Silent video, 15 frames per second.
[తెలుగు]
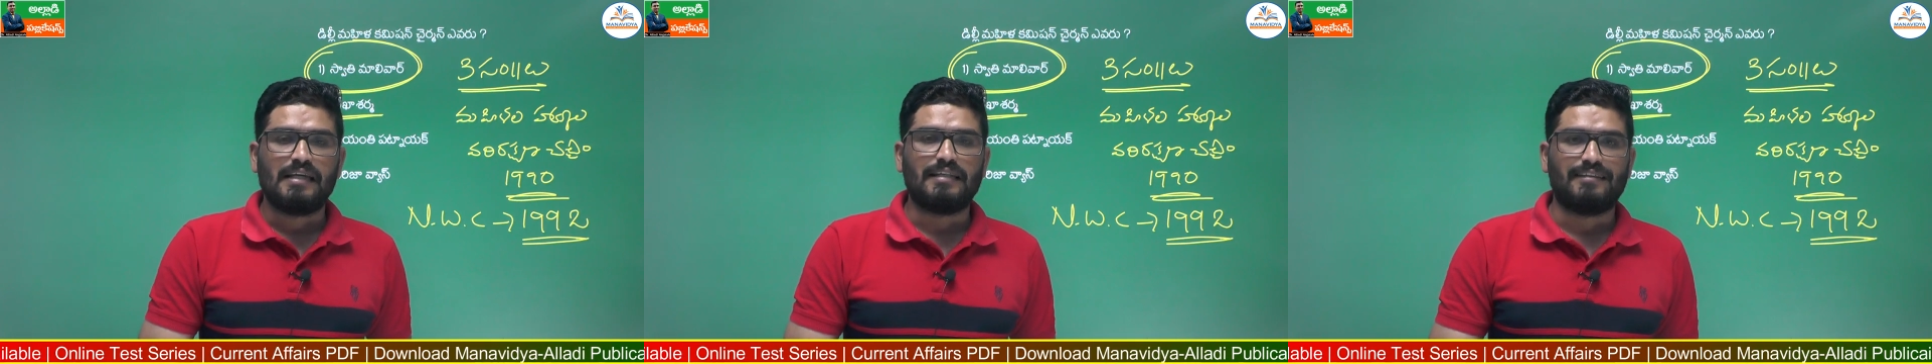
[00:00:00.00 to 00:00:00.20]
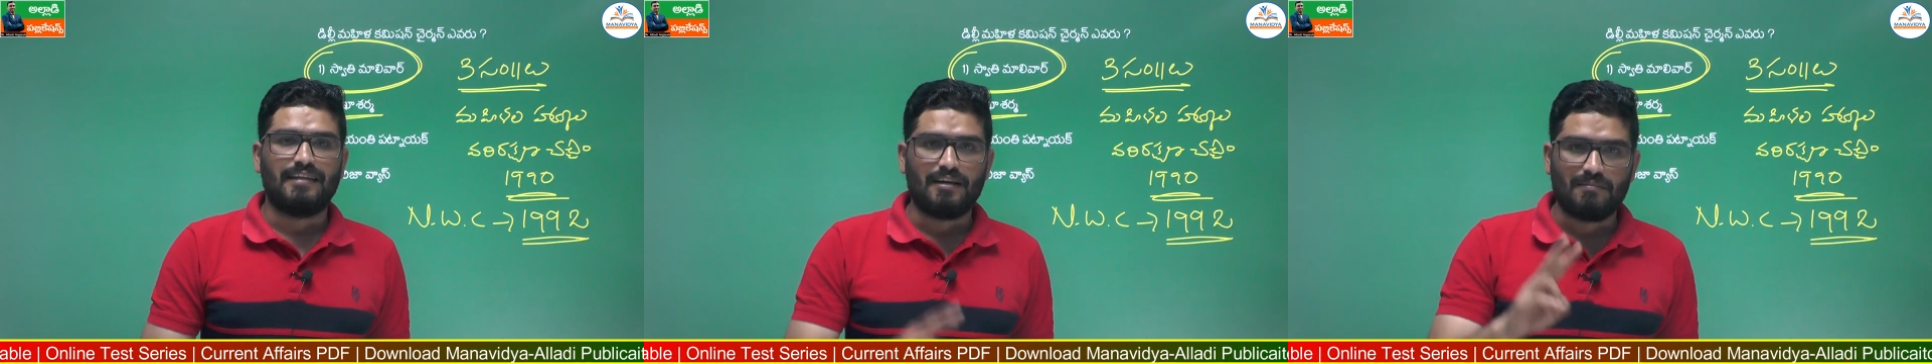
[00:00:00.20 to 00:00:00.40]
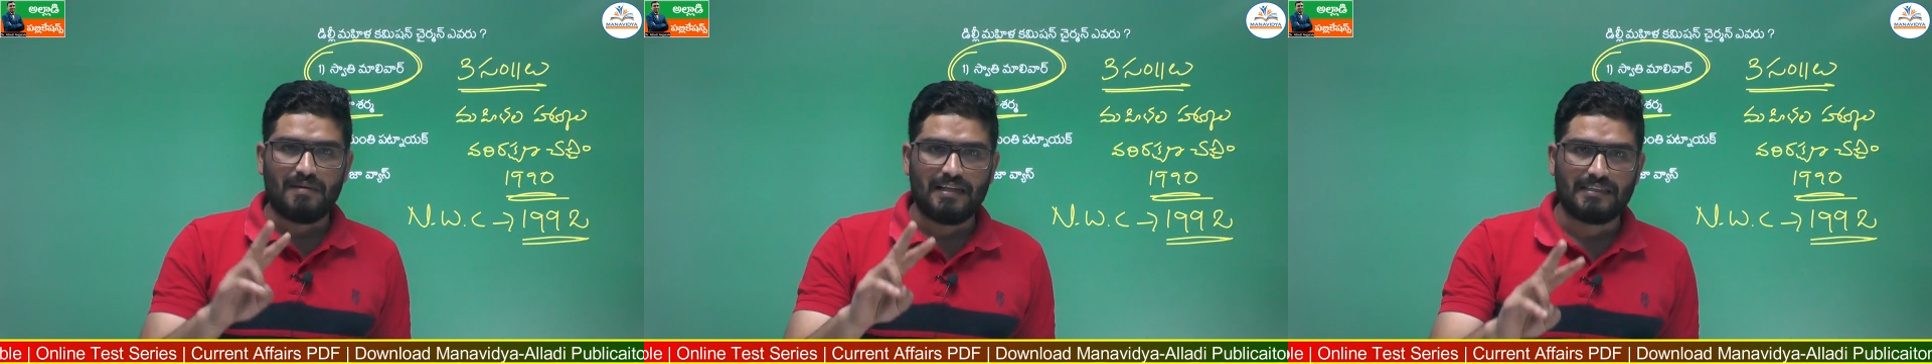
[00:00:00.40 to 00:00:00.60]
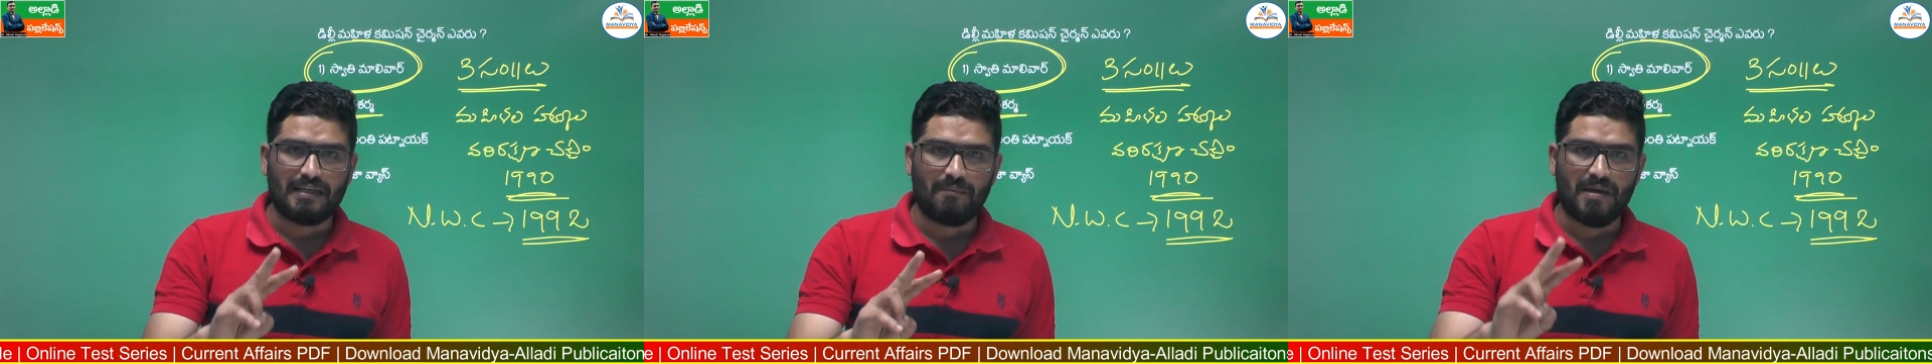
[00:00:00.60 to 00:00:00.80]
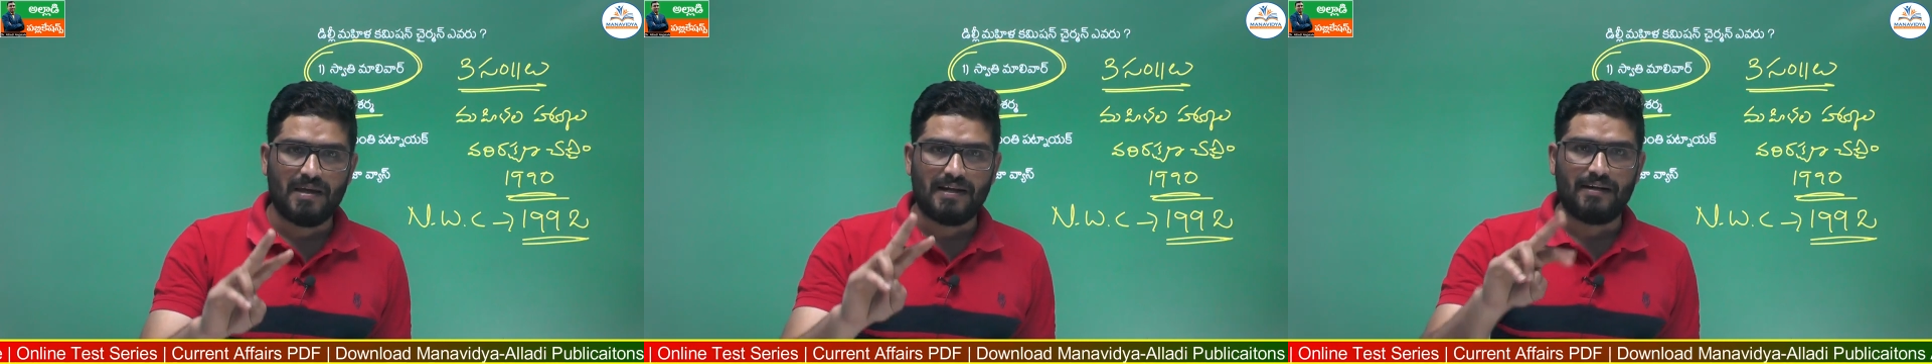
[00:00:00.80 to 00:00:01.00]
ఇద్దరు
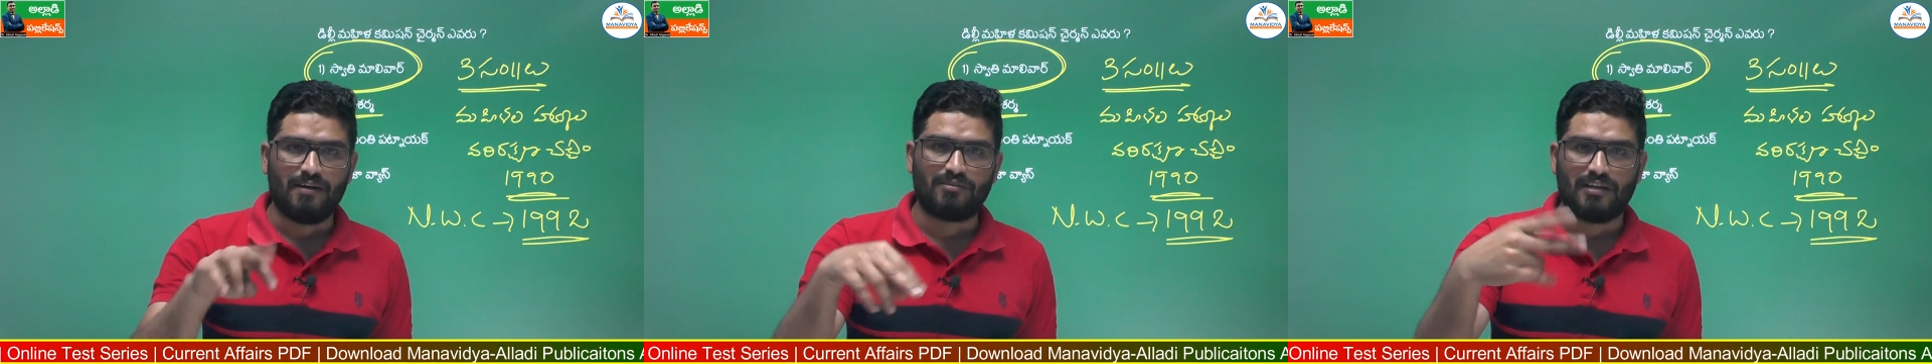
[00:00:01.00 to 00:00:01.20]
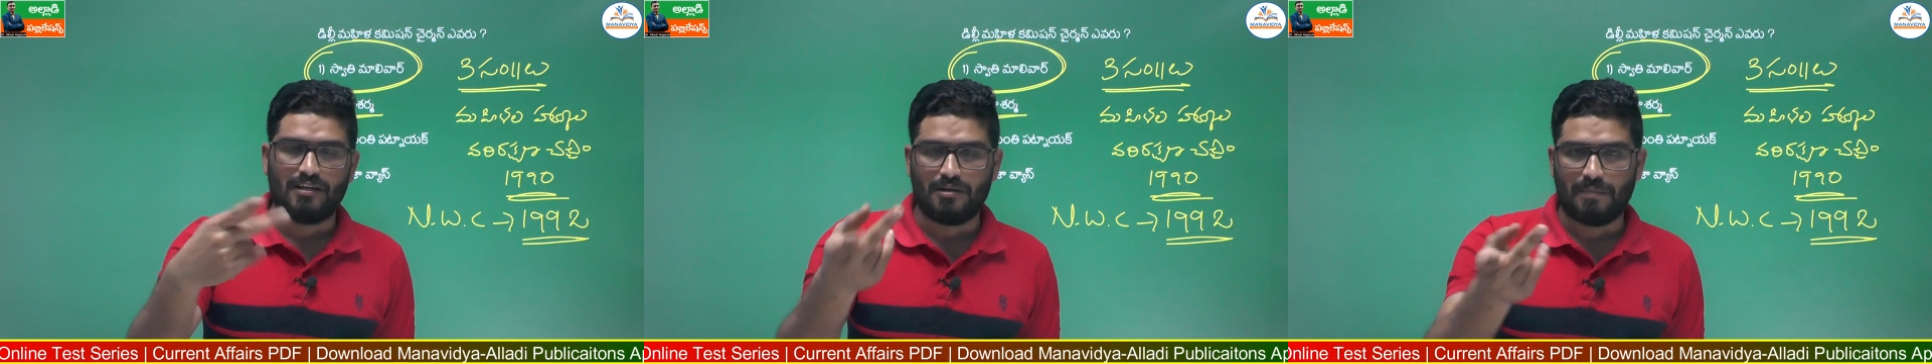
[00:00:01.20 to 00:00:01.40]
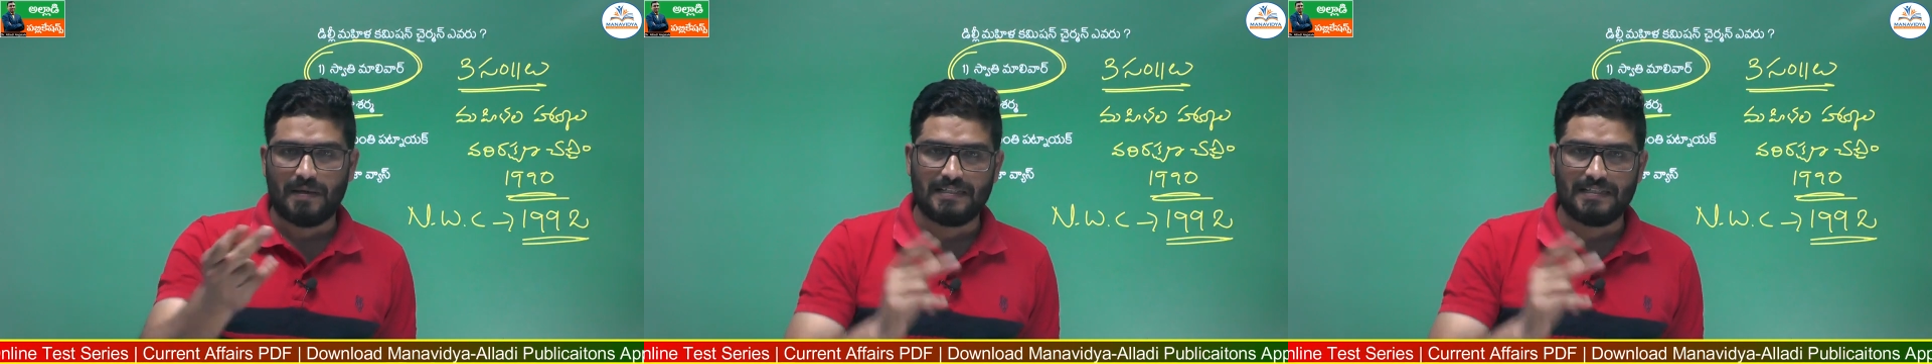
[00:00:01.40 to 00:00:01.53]
మాత్రమే రెండు సార్లు